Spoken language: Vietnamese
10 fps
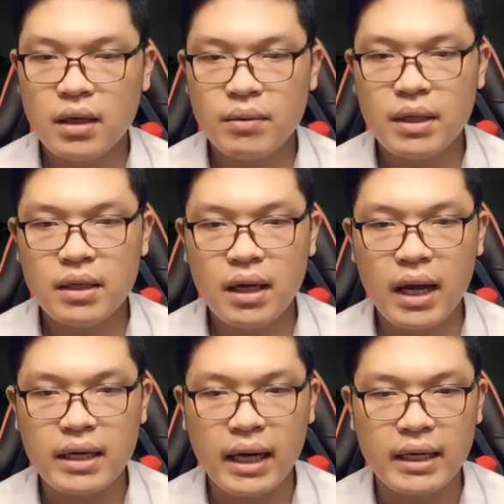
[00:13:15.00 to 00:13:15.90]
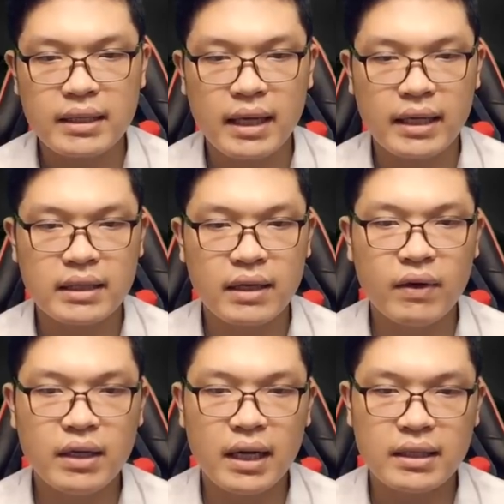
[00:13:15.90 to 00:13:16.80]
Nếu như những ngày này xảy ra
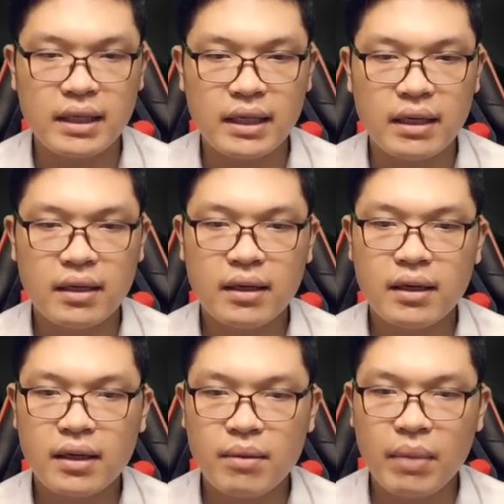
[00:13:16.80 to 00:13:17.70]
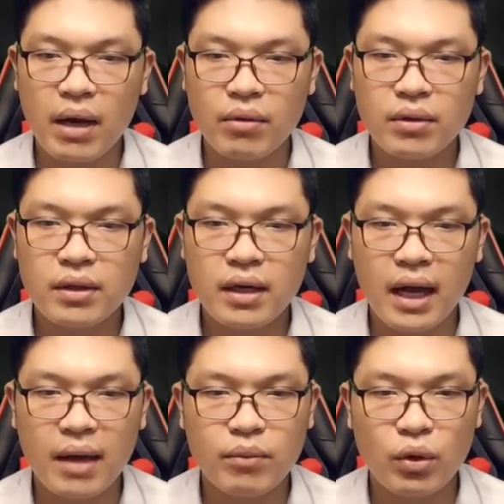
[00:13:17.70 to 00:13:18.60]
vấn đề gì, đừng bảo
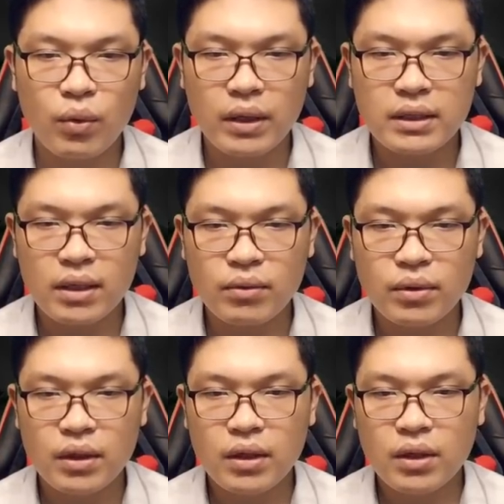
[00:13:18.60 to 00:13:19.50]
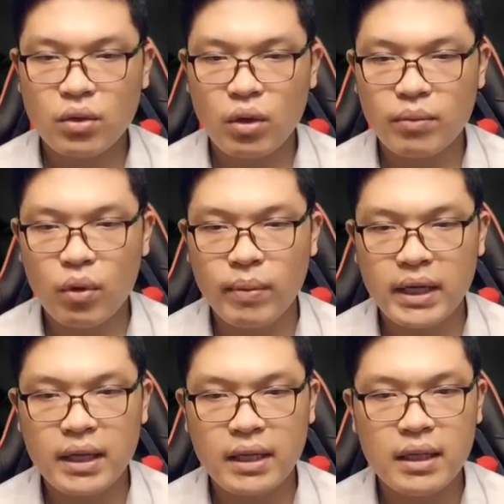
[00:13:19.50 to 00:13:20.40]
là một quận châu, toàn bộ
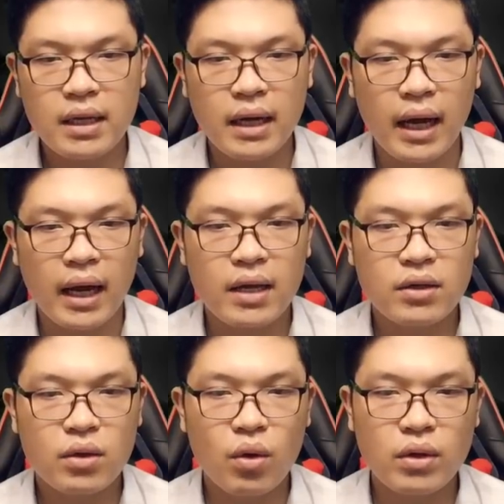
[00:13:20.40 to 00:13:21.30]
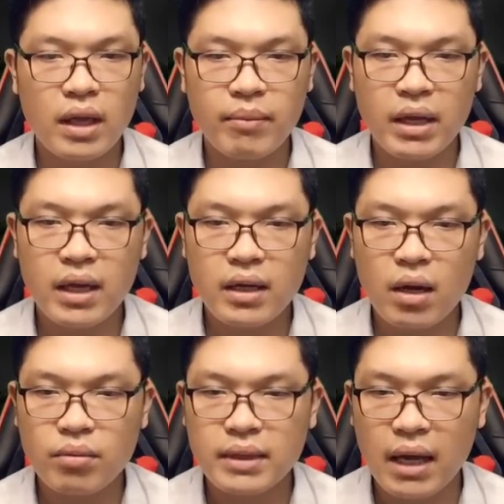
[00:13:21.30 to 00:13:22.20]
bách tính thiên hạ cũng có thể bị kích
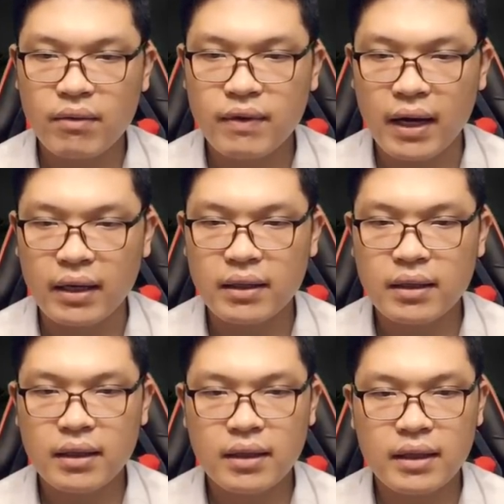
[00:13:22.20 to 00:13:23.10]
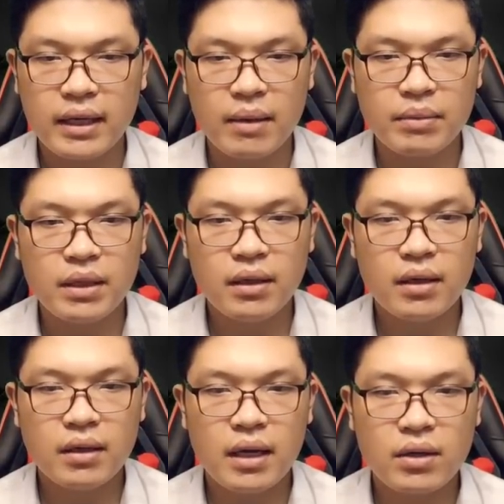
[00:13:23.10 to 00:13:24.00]
động tạo phản, ngay lập tức
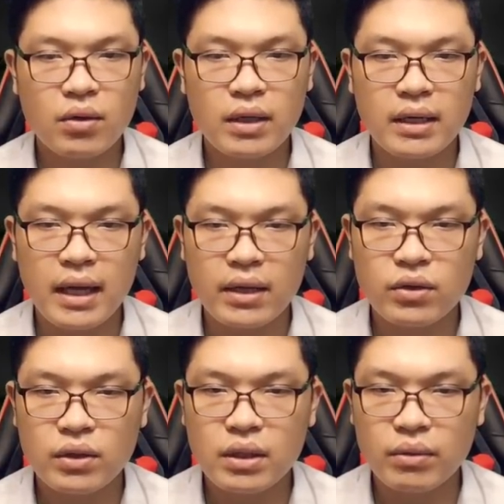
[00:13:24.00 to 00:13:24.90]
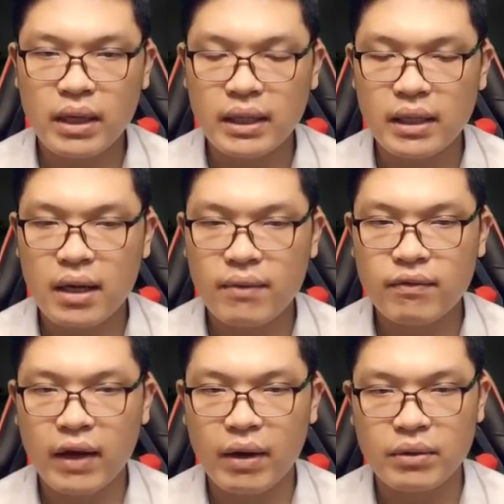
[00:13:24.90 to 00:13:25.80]
liền có thể để cho triều đình
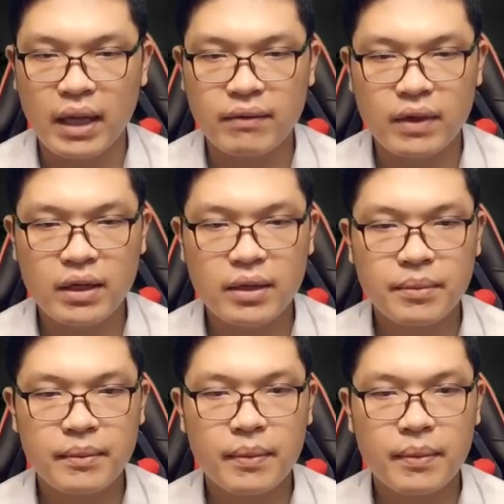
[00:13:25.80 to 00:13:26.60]
lâm vào tan vỡ.